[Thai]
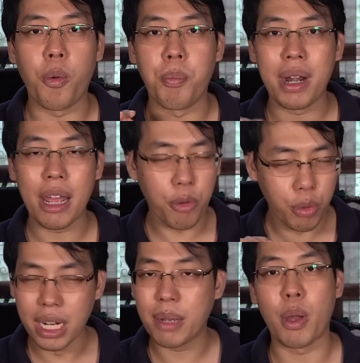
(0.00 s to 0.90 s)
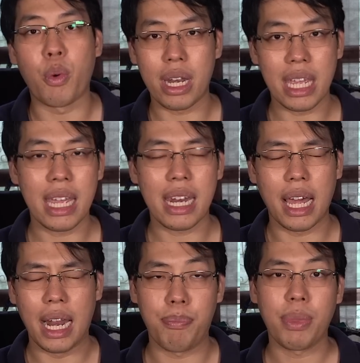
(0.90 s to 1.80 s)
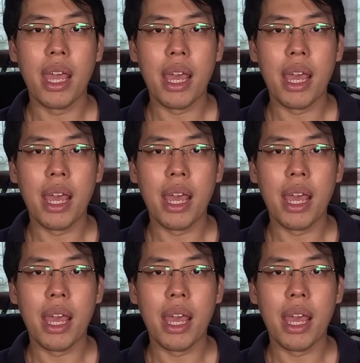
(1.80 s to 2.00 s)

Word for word: ผมไม่ได้รู้ลึกไปกว่านี้นะครับ